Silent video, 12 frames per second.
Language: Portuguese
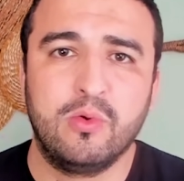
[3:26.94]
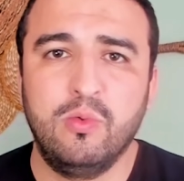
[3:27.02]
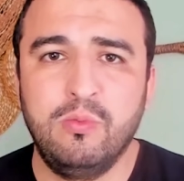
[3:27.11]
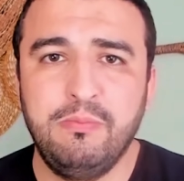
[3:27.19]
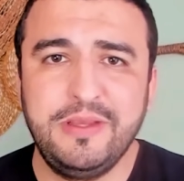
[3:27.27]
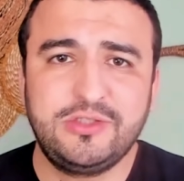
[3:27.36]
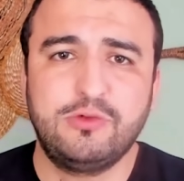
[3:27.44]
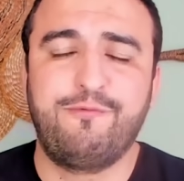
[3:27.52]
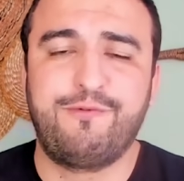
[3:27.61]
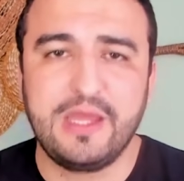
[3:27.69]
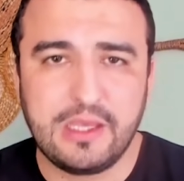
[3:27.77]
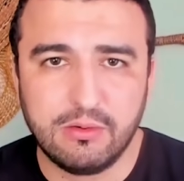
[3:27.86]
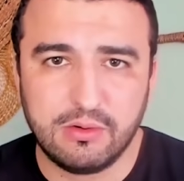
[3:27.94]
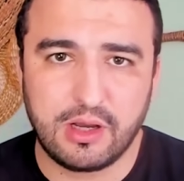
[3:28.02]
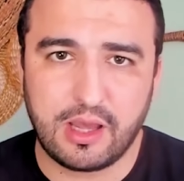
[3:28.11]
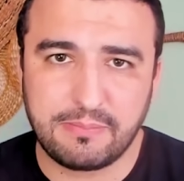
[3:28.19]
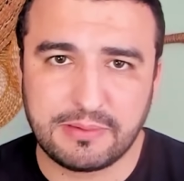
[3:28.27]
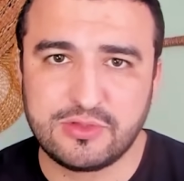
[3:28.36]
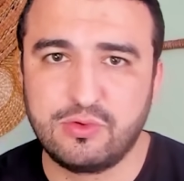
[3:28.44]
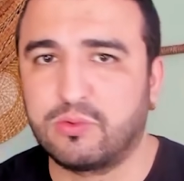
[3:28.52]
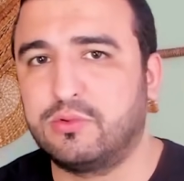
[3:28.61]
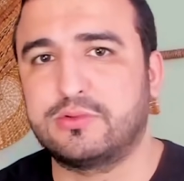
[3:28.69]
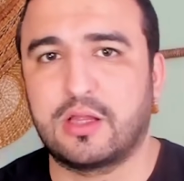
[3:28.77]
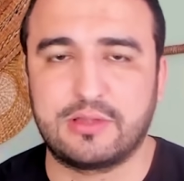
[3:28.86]
um misto frio aí para esse jogo
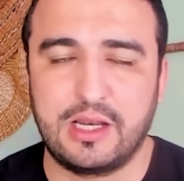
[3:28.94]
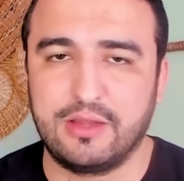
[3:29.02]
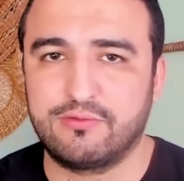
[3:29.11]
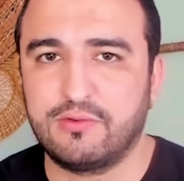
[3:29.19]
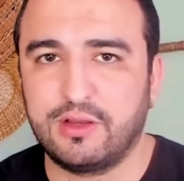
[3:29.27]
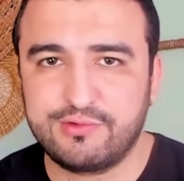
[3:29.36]
contra o Atlético.